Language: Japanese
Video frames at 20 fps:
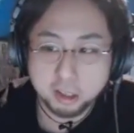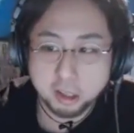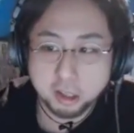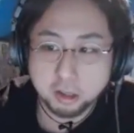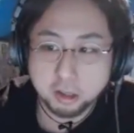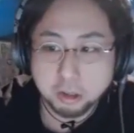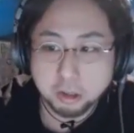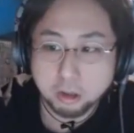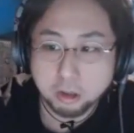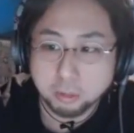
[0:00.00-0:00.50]
くって
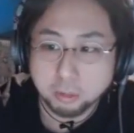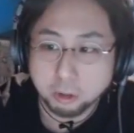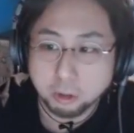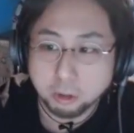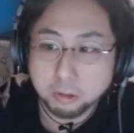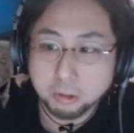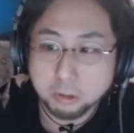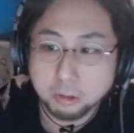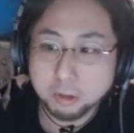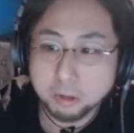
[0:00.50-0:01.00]
言うもん。
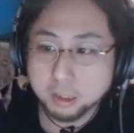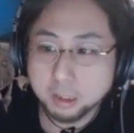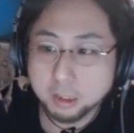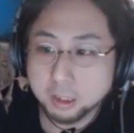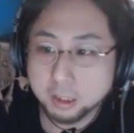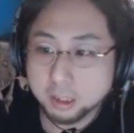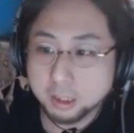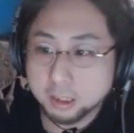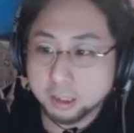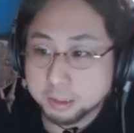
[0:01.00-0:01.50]

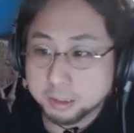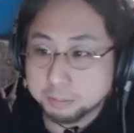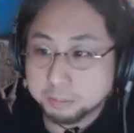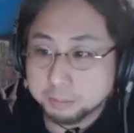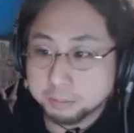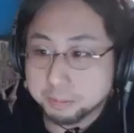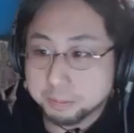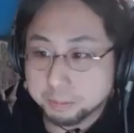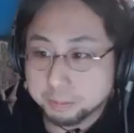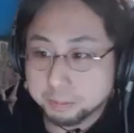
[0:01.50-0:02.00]
う
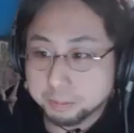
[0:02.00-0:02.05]
ん。うん。